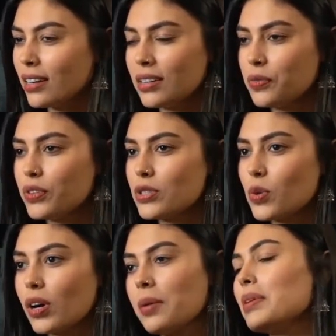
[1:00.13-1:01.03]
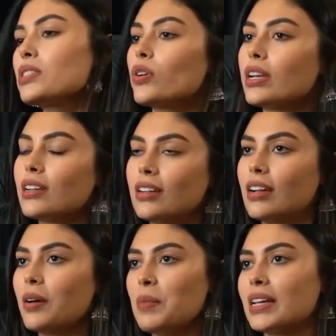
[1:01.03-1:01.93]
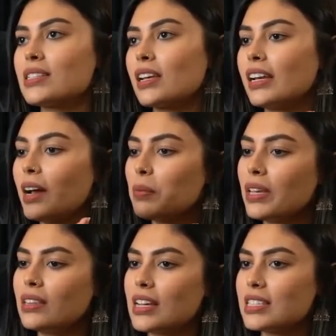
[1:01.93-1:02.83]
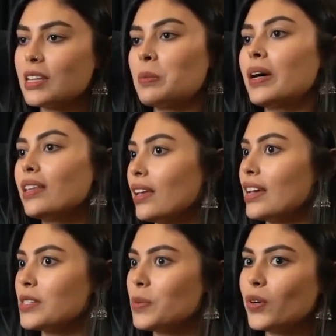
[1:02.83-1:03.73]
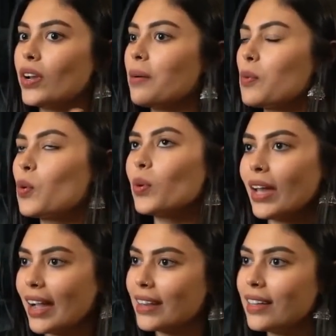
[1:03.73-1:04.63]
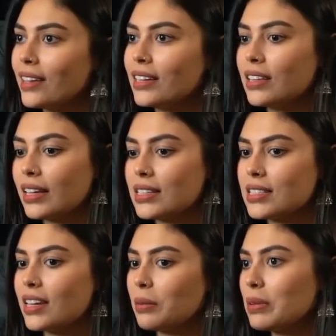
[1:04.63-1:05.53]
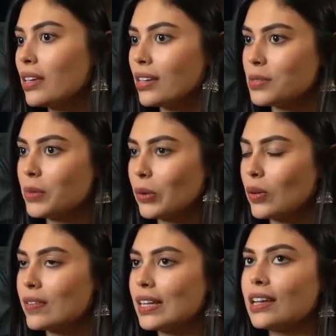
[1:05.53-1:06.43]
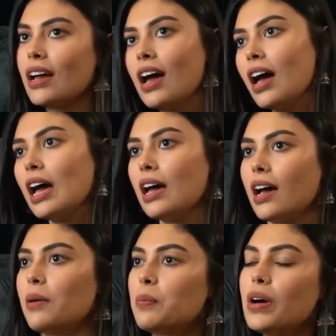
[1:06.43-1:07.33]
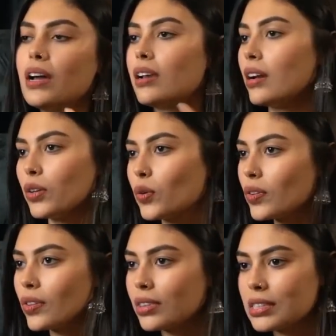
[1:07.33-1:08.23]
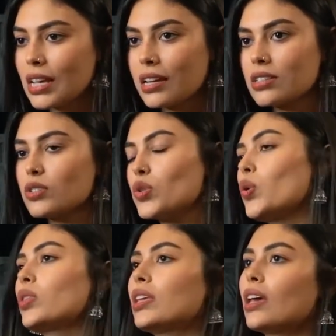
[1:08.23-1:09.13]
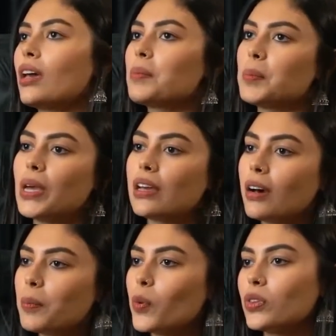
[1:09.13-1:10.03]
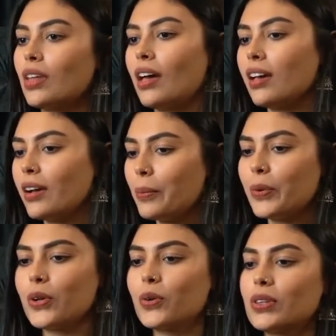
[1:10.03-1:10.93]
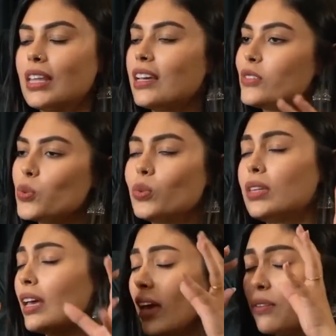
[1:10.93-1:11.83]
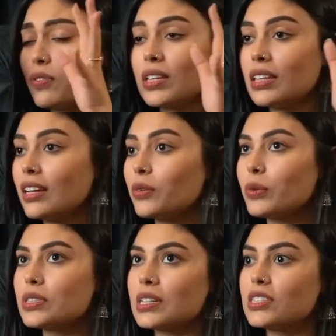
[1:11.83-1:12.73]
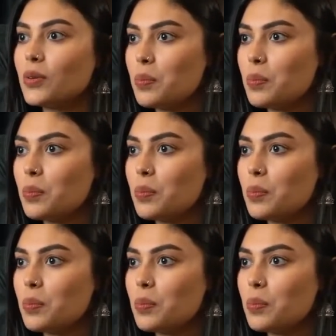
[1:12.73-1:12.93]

का डिफरेंस होगा बस और एक इमेजिन करें आपकी दस दिन बाद इंगेजमेंट और आपको कोई आइडिया ही नहीं था कि इस दिन आपकी इंगेजमेंट होने वाली है अब लड़कियों की तो इतनी सारी चीज़ें होती हैं मेकअप होता है कपड़े होते हैं जूते एवरी थिंग इट वॉज सच अ